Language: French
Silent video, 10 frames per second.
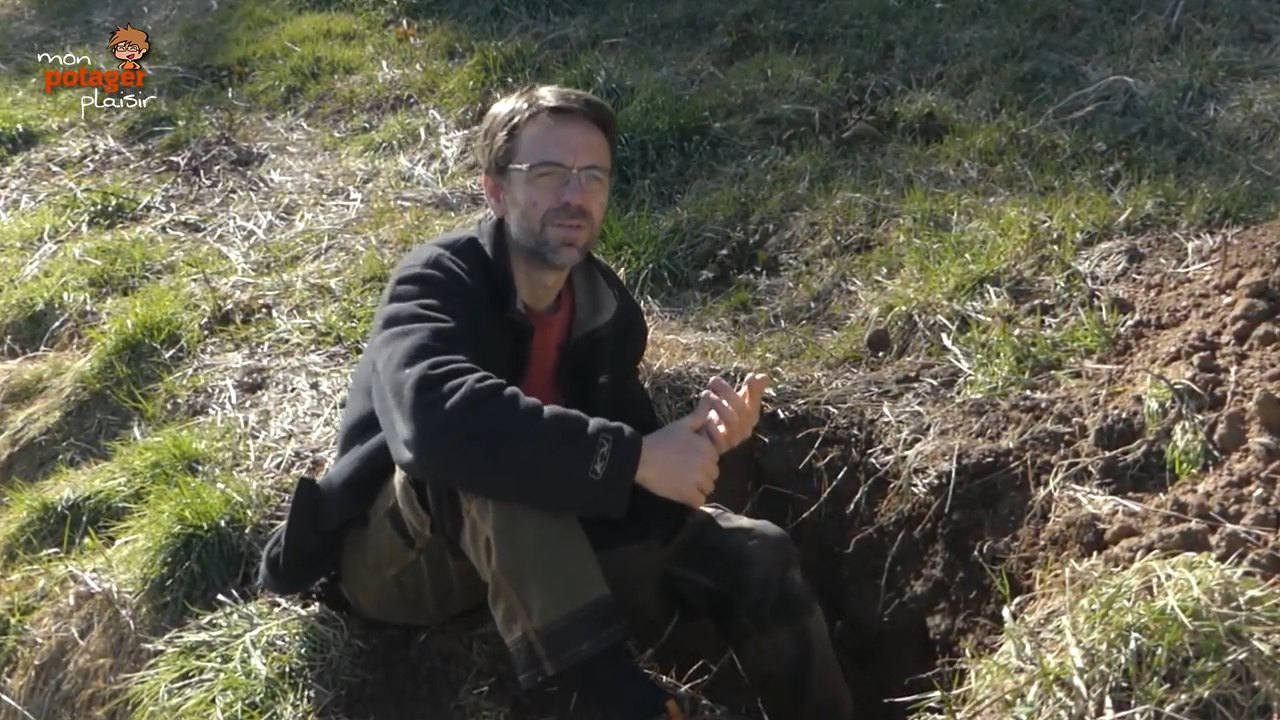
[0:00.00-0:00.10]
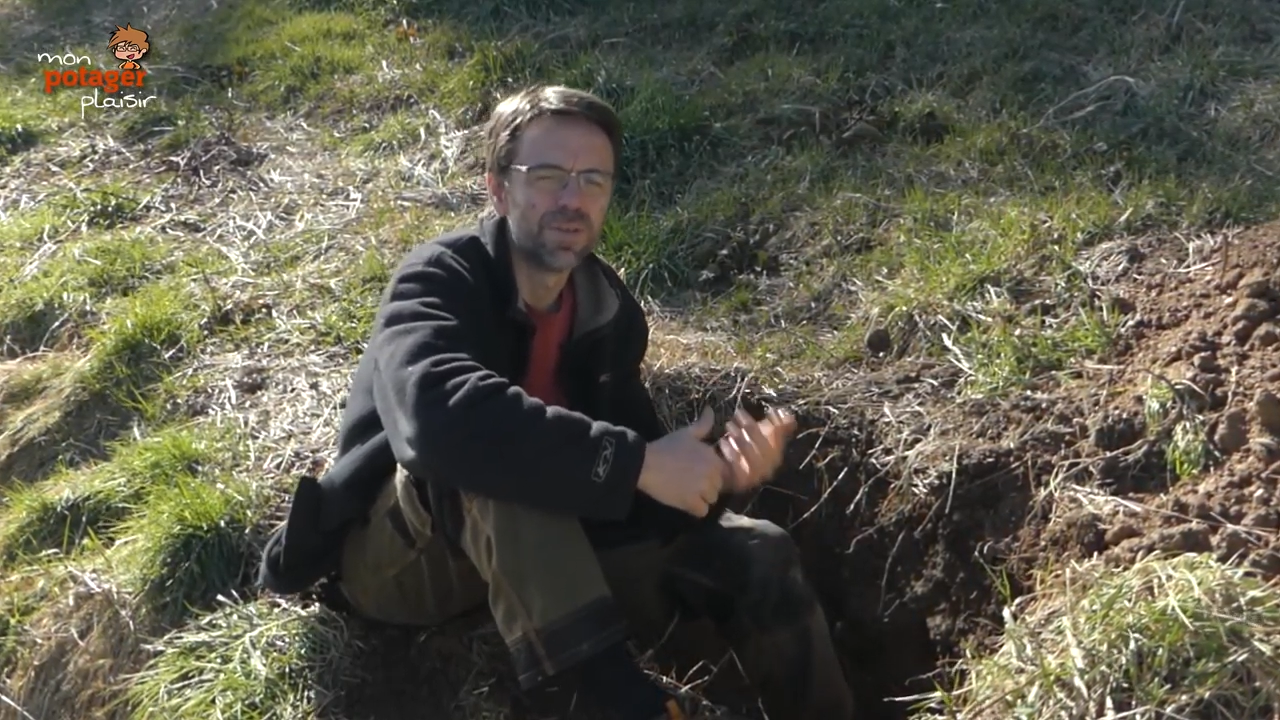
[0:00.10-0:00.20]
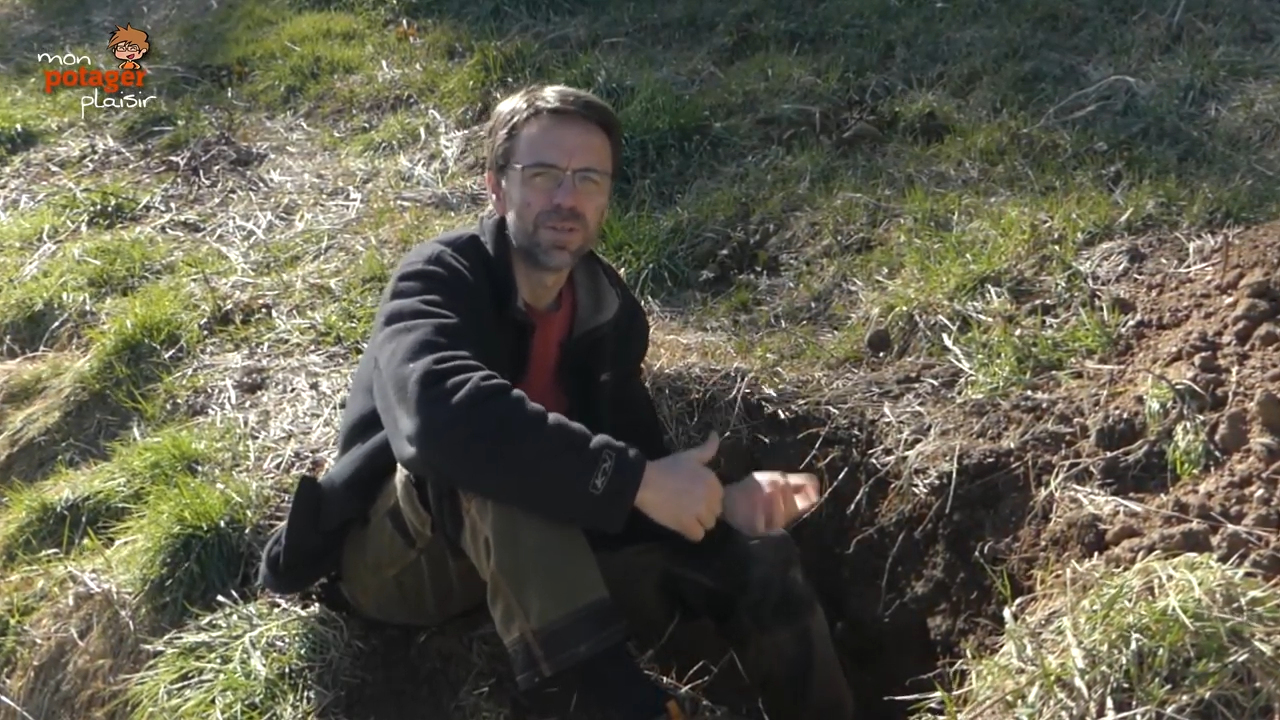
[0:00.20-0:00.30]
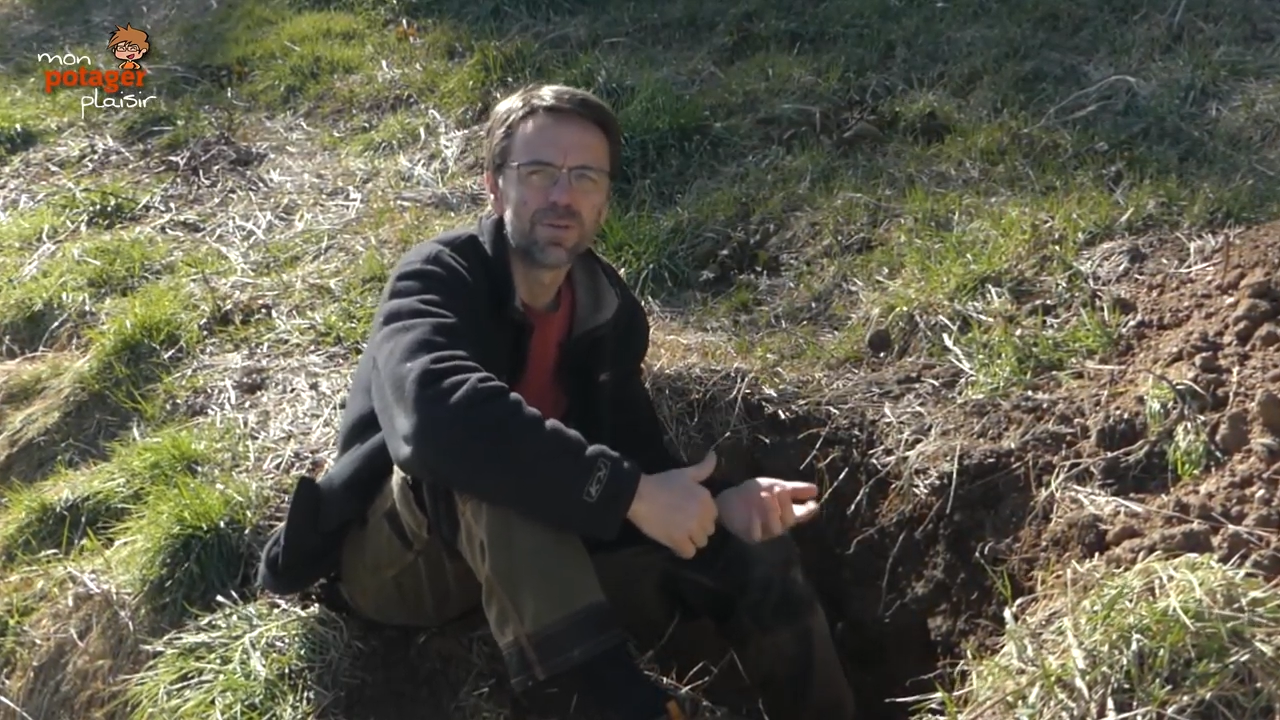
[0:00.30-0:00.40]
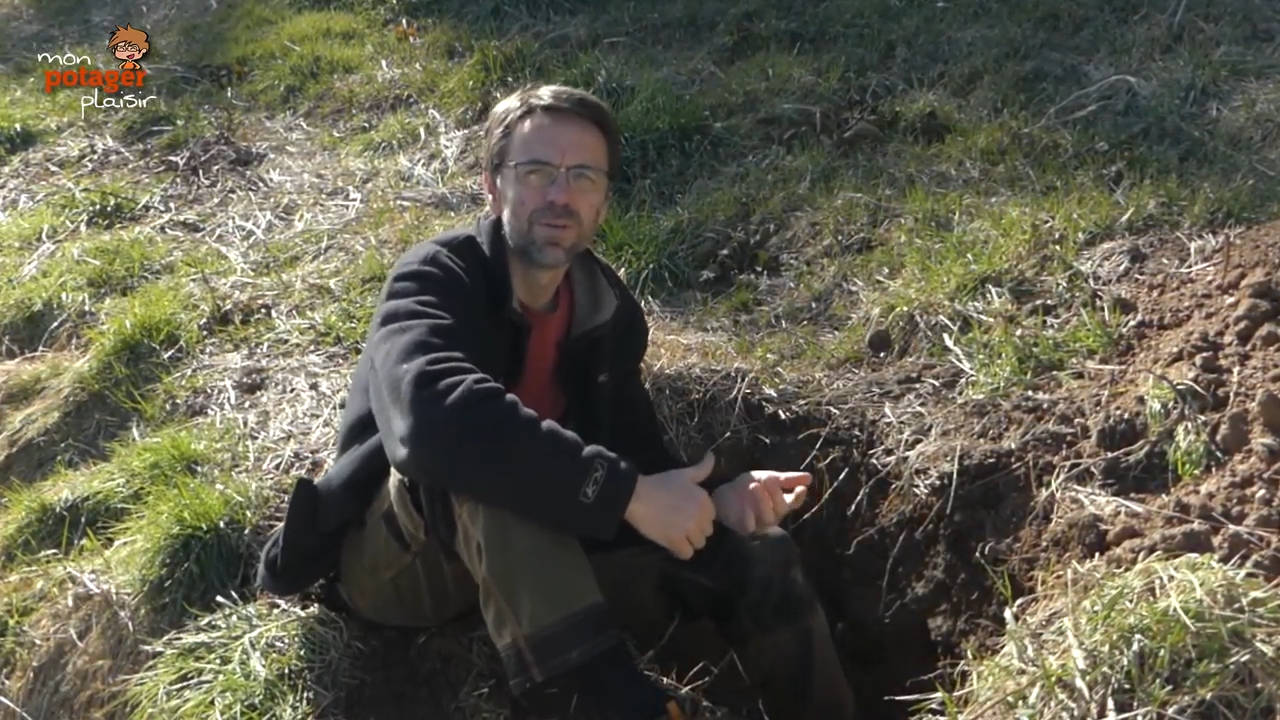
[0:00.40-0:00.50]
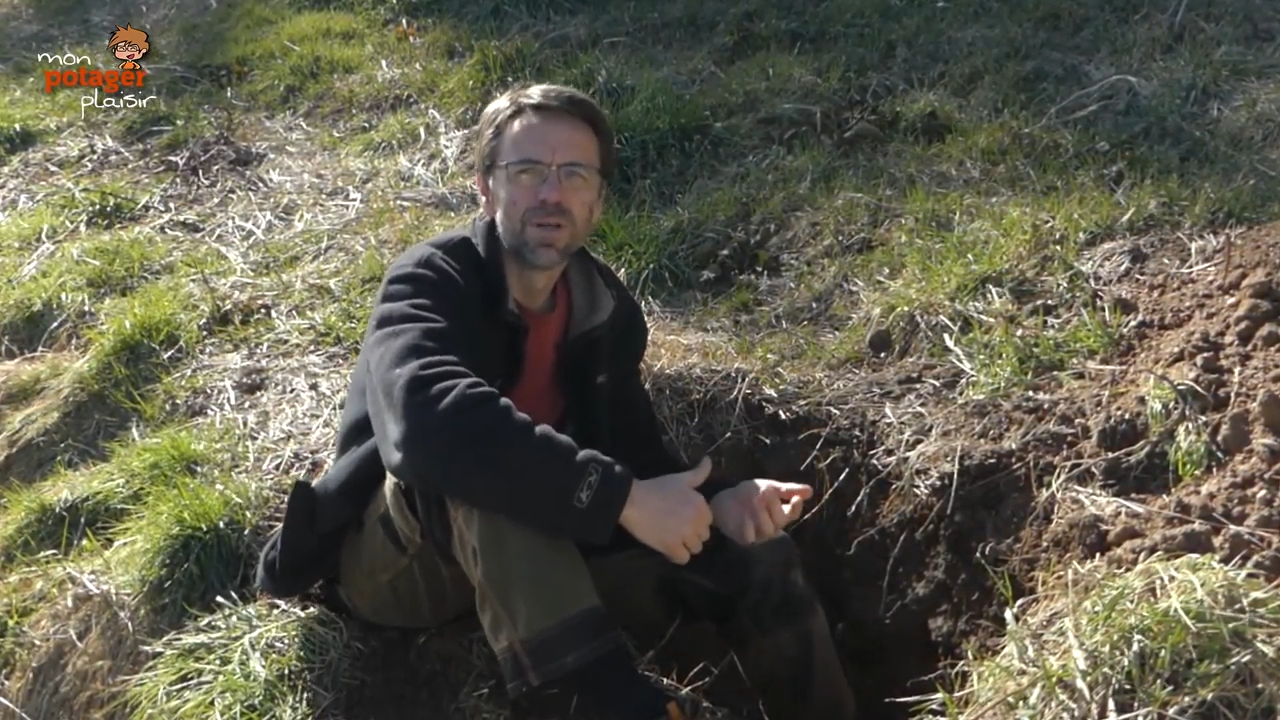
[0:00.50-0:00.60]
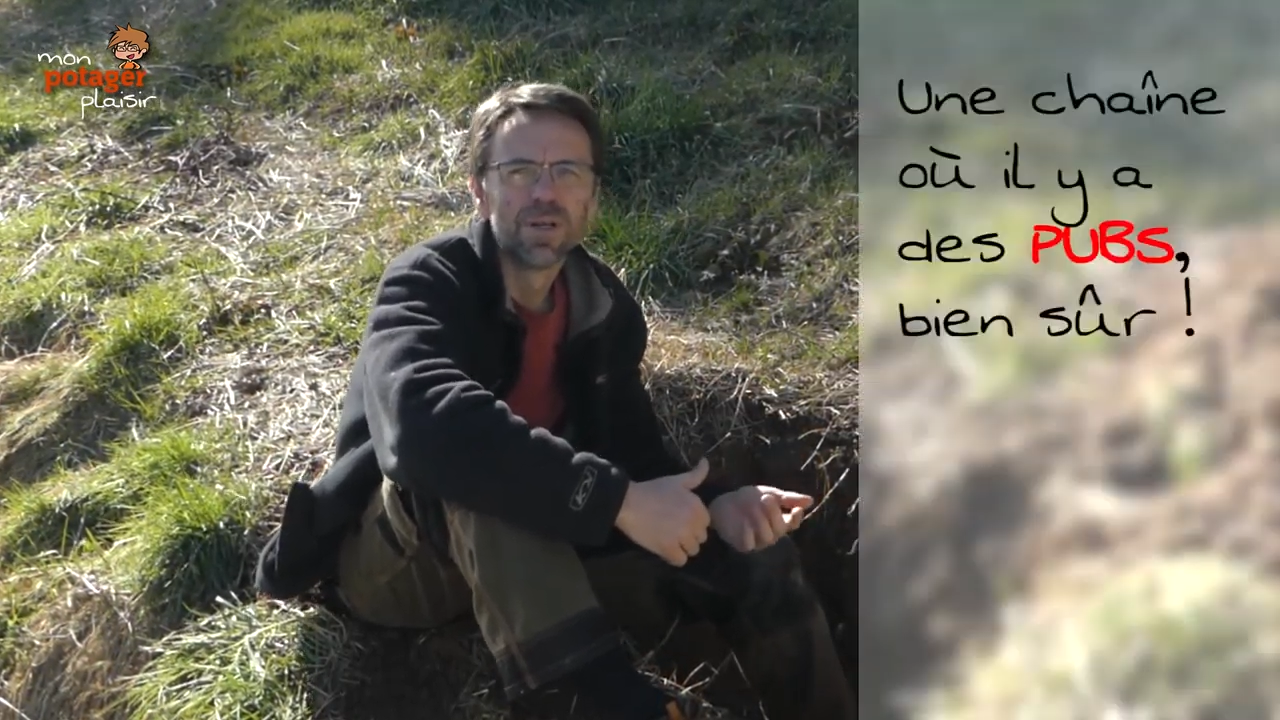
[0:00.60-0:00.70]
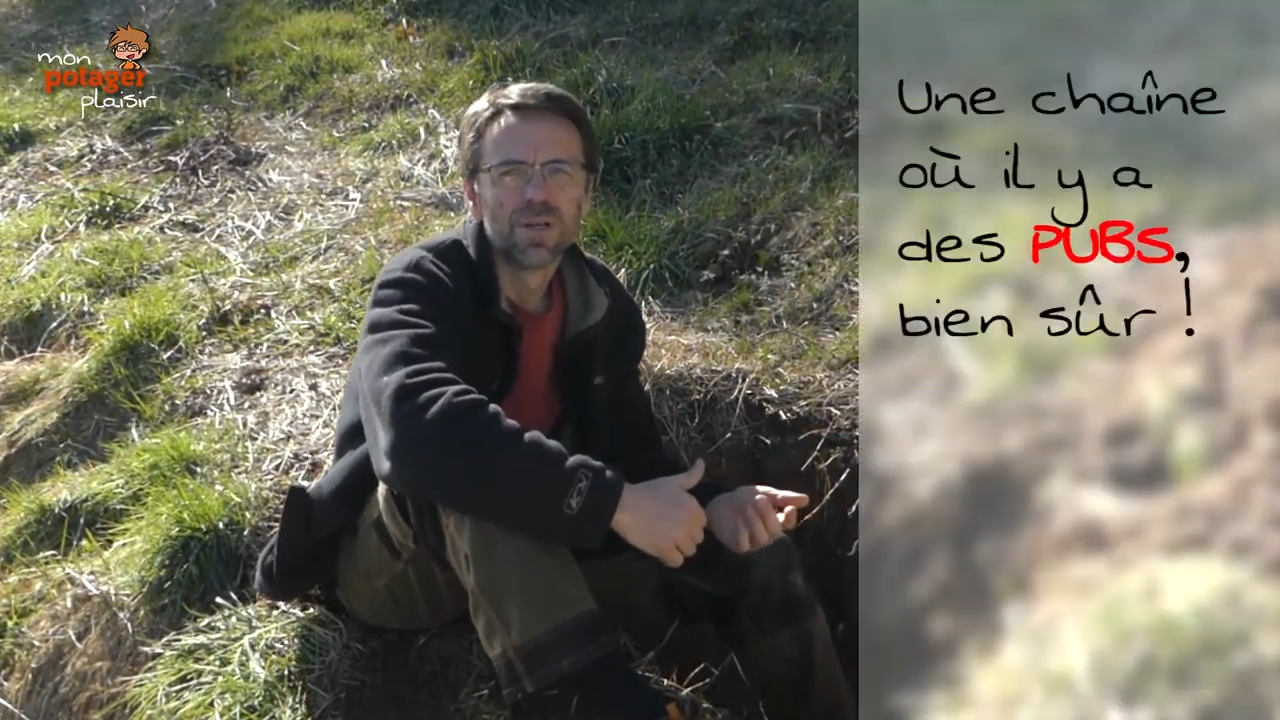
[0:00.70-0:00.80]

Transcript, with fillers: vidéos.